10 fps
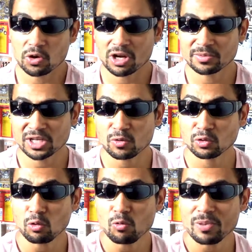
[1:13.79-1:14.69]
O programa já
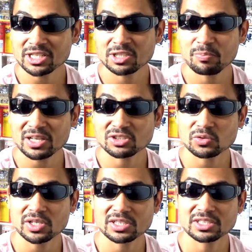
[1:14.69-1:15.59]
contou com
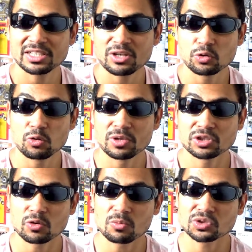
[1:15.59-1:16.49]
participações de
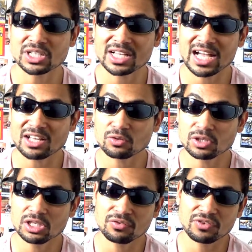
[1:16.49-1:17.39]
youtubers como
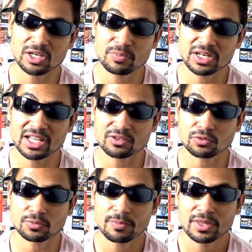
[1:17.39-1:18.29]
Zangado e Felipe
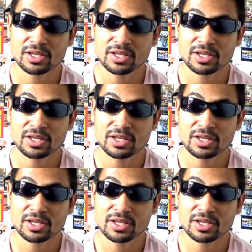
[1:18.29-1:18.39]
Neto.